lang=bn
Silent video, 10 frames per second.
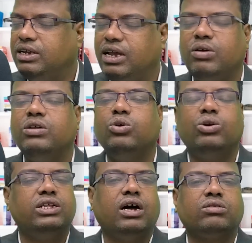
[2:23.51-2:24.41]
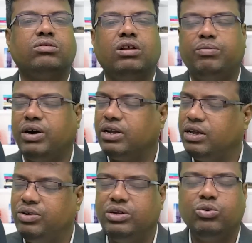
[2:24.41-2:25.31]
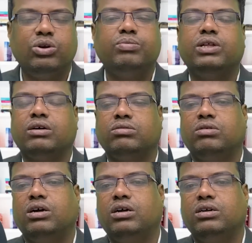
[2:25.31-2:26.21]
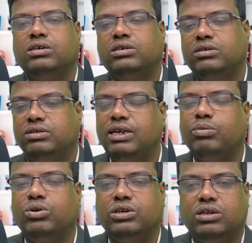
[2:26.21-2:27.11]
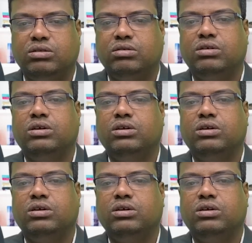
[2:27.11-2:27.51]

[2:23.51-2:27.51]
কেউই ধনী থাকতো না বা কেউই গরিব থাকতো না সেম হয়ে যেত